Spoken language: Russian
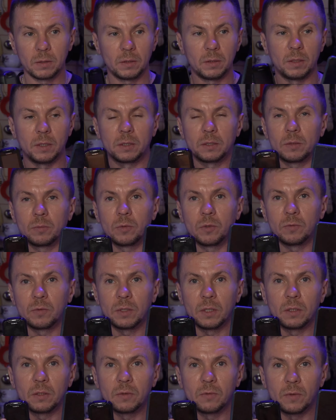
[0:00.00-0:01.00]
Я с собой
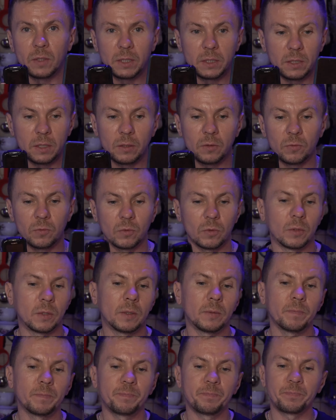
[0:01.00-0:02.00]
взял два
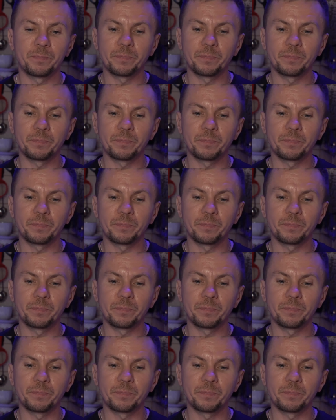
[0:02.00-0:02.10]
телефона.